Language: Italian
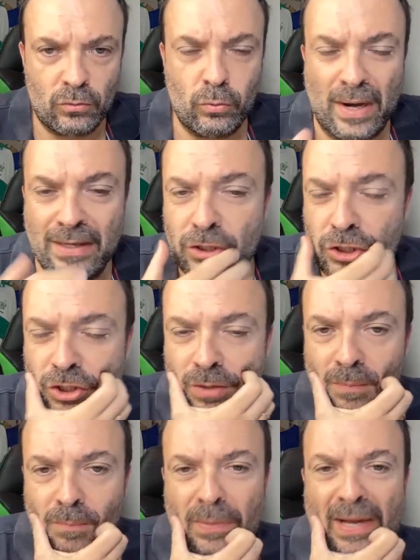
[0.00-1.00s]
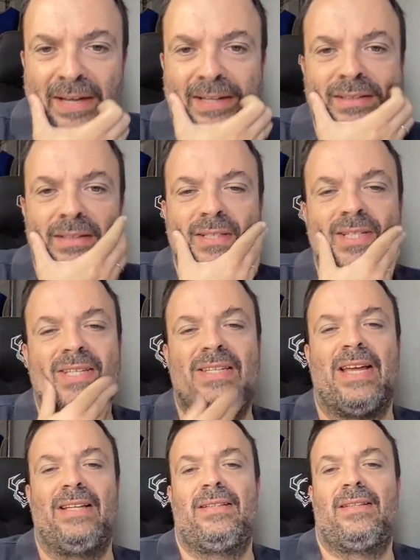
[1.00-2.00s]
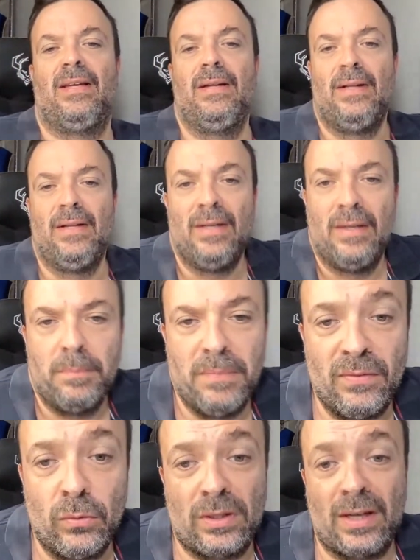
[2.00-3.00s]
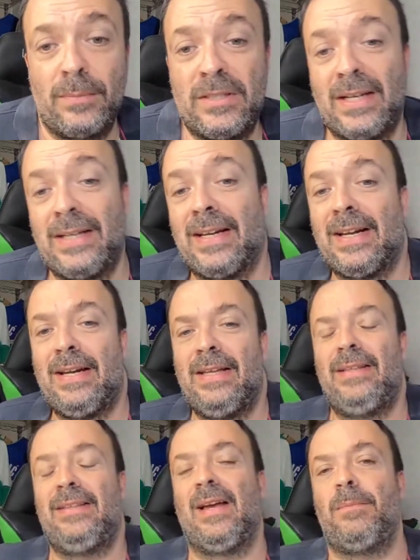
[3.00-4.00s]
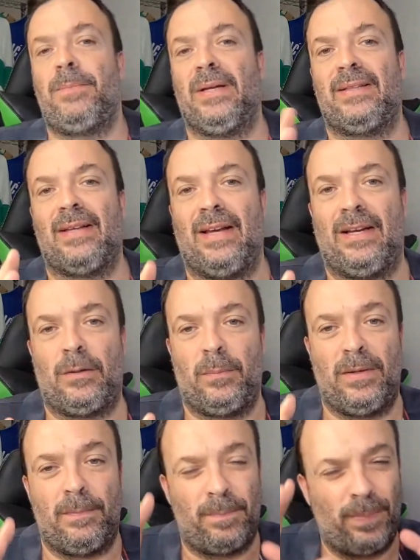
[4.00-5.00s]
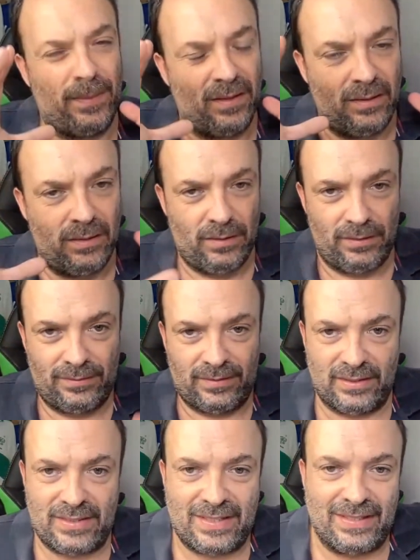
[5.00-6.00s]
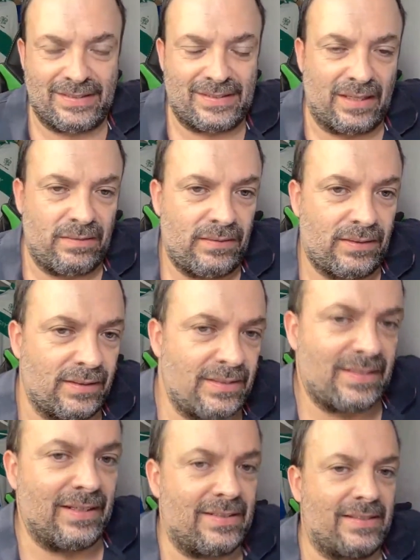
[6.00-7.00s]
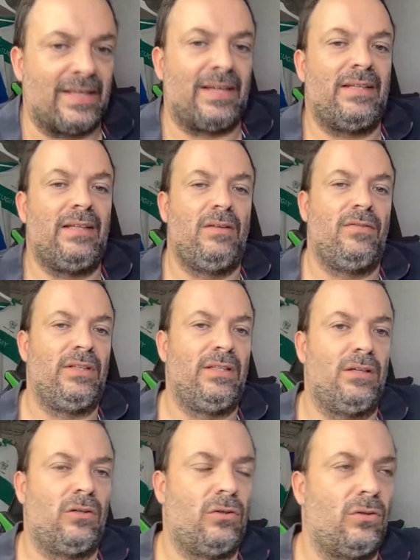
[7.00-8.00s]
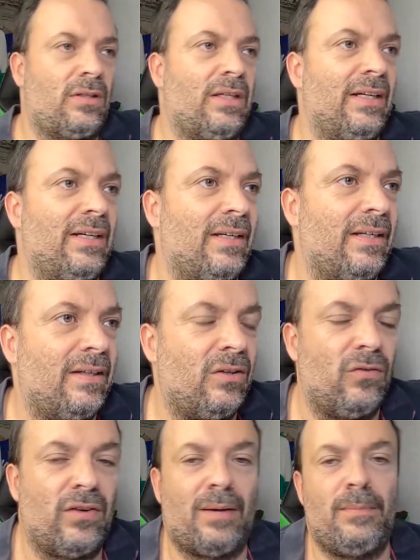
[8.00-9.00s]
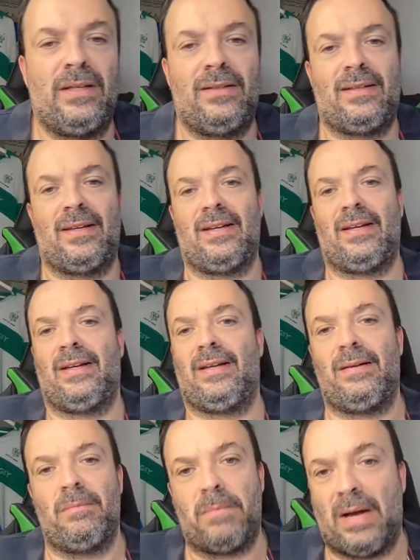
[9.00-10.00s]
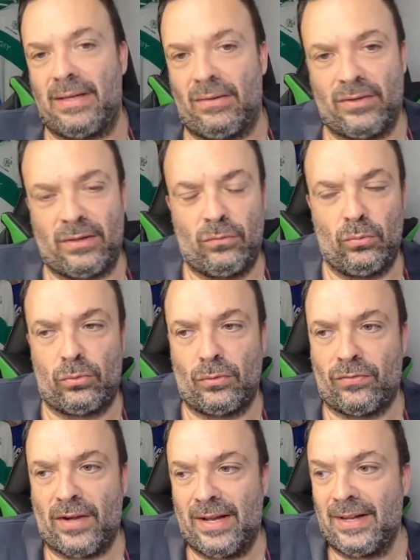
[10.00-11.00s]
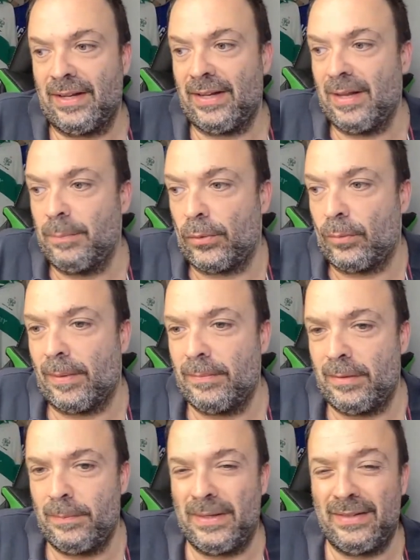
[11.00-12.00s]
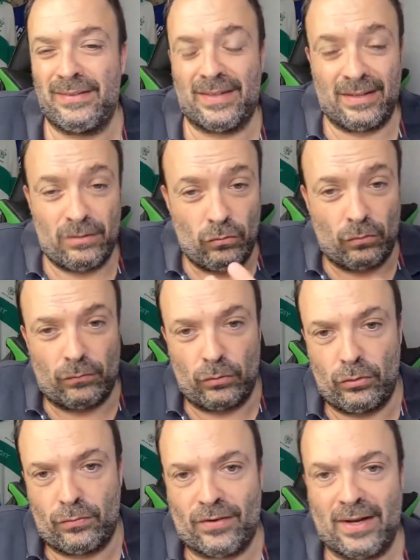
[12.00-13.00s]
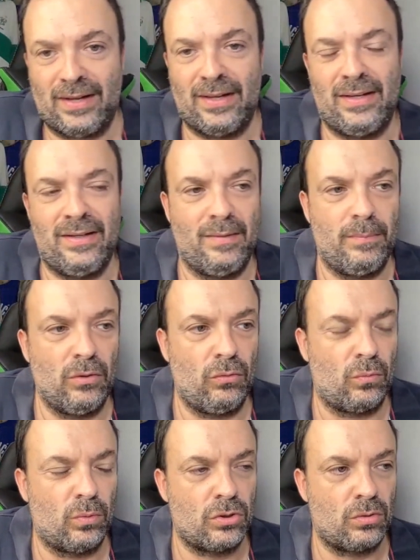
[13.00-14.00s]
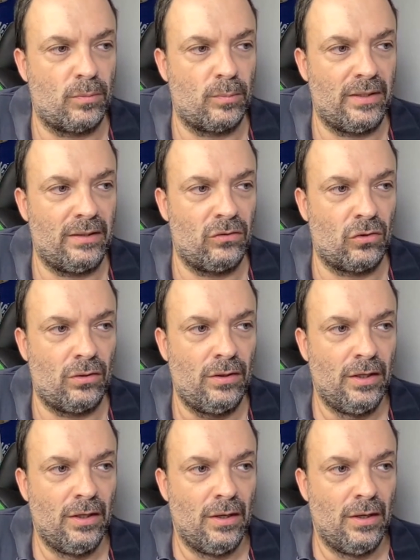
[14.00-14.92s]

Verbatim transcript: Crutch Bind Set. Benvenuti cari amici al canale Dampat Rugby. Tristezza, tristezza, il video che veramente mai avrei voluto fare e probabilmente non voglio fare nemmeno in questo momento